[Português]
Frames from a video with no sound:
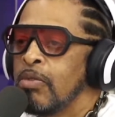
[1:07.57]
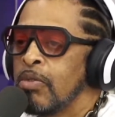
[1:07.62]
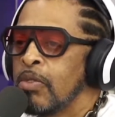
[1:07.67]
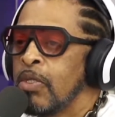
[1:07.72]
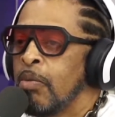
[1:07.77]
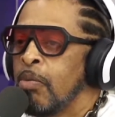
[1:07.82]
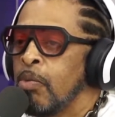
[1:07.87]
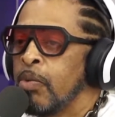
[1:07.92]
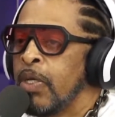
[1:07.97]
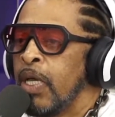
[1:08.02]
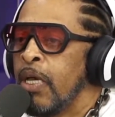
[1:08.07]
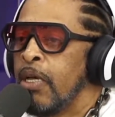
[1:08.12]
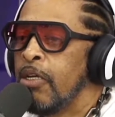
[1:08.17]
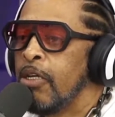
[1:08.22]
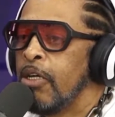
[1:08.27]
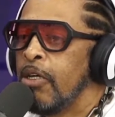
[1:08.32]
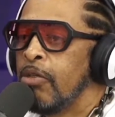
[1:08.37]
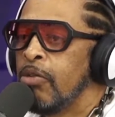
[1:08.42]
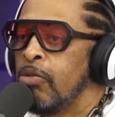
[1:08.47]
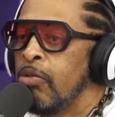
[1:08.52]
sabe como que é?
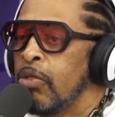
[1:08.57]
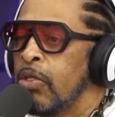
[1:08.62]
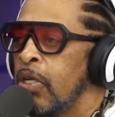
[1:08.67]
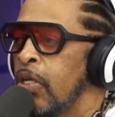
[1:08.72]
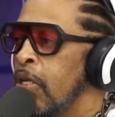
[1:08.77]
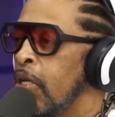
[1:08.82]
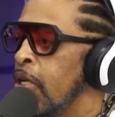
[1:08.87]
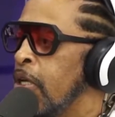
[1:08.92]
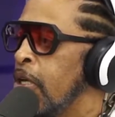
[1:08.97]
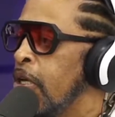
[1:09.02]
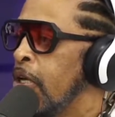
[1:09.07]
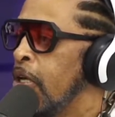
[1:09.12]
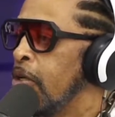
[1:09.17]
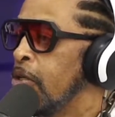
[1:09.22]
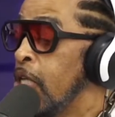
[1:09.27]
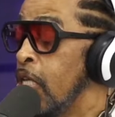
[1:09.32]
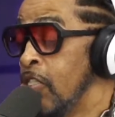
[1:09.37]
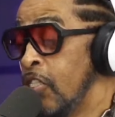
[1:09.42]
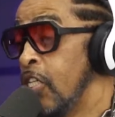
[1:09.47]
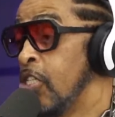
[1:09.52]
Do que.
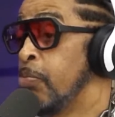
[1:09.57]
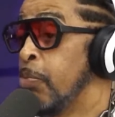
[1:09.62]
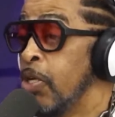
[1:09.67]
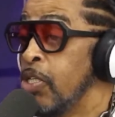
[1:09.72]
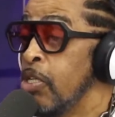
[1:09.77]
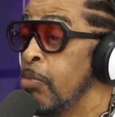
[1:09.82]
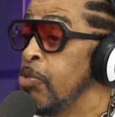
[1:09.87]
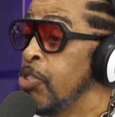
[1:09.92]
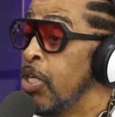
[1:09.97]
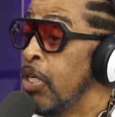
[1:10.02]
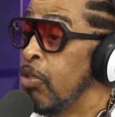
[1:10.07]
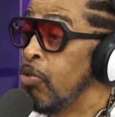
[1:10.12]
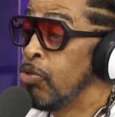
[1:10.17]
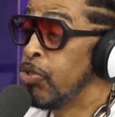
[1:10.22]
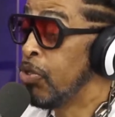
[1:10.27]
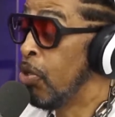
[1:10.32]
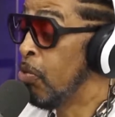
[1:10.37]
Tem gente, por exemplo, chega no